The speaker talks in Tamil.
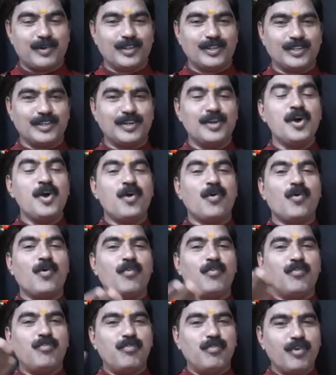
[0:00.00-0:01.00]
பொழுது
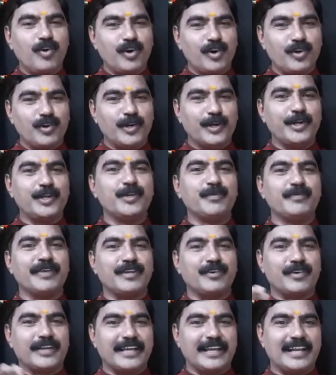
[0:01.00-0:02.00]
ஒவ்வொரு நொடியும்
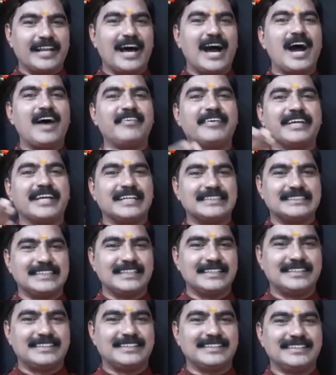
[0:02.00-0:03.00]
என்னுடைய நாவை
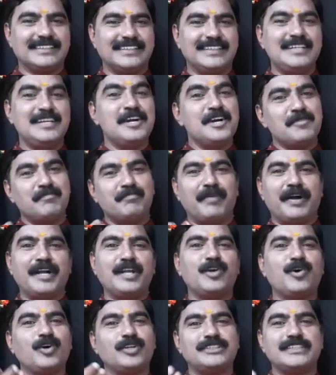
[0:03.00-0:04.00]
அசைத்து
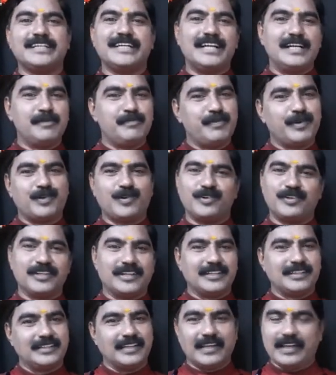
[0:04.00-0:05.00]
மணியோசை எழுப்பிக்
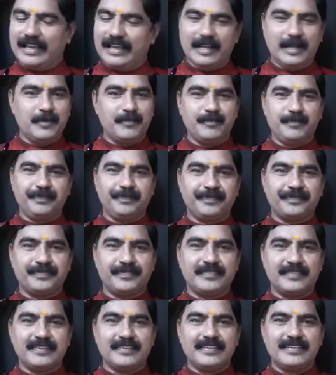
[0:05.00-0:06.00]
கொண்டிருந்தேன்
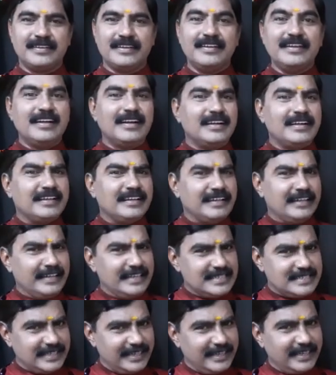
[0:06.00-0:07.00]

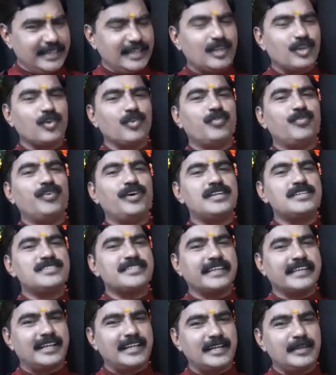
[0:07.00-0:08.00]
நீ செய்கின்ற ஒவ்வொரு
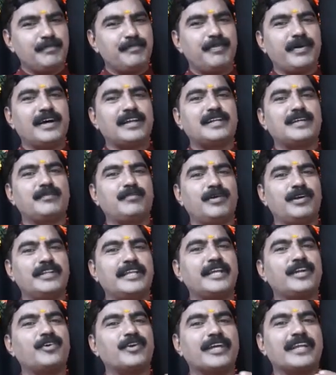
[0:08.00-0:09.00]
செயலையும் பார்க்கும்
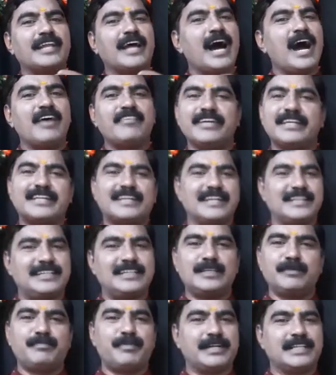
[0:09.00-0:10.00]
பொழுது என்னுடைய நாவை
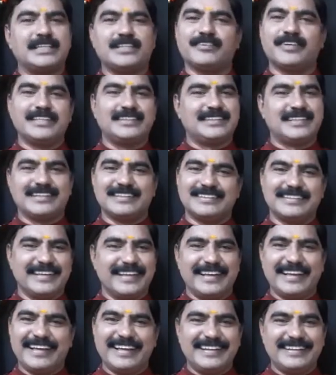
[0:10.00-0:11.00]
கட்டுப்படுத்தி
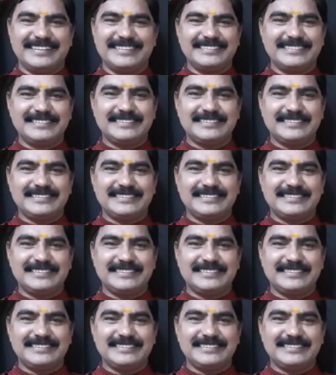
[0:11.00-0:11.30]
வைத்திருந்தேன்